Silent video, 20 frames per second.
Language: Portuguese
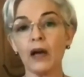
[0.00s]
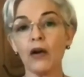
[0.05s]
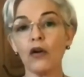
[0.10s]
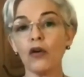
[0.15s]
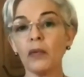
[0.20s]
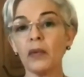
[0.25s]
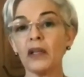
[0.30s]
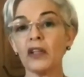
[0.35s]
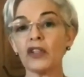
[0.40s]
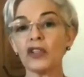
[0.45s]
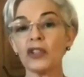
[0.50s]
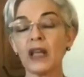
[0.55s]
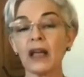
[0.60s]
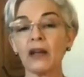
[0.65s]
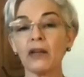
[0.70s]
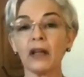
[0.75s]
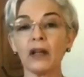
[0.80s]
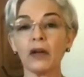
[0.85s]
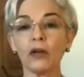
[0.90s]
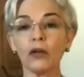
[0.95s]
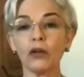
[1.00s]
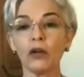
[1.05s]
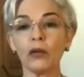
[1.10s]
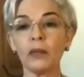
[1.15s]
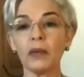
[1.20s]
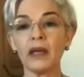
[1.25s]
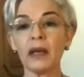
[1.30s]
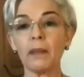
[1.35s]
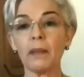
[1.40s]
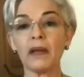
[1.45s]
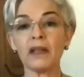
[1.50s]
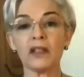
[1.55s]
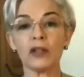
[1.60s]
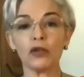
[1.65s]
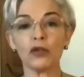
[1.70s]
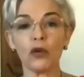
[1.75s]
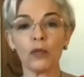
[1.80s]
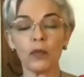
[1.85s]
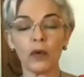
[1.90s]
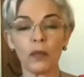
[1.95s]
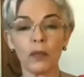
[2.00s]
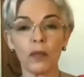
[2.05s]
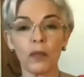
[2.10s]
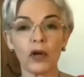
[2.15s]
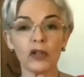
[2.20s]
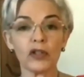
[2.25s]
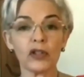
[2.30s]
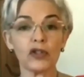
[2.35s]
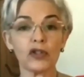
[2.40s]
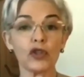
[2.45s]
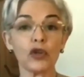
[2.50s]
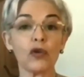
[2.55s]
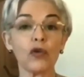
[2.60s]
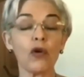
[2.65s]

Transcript: o Ministério da Economia apresentou proposta de